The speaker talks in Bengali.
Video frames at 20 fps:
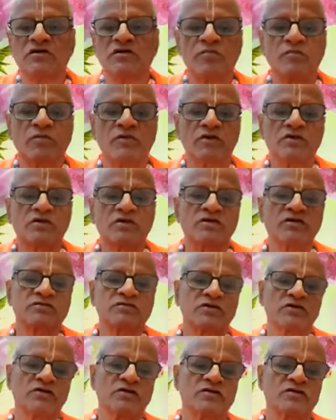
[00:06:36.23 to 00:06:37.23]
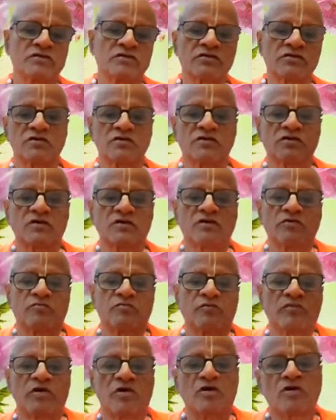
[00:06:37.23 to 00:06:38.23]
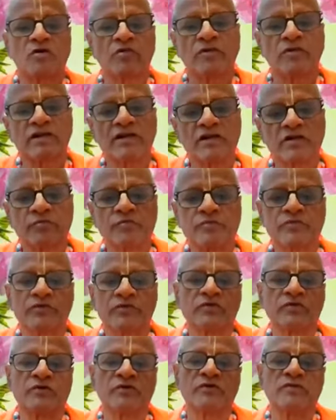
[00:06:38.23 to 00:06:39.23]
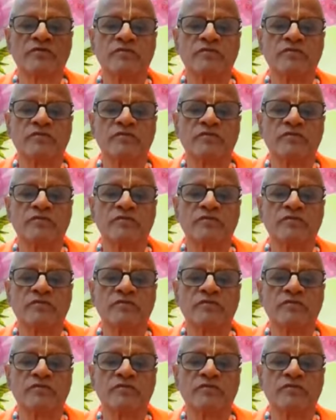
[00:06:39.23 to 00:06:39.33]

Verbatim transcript: সমগ্র জগৎ ভগবানের বিহ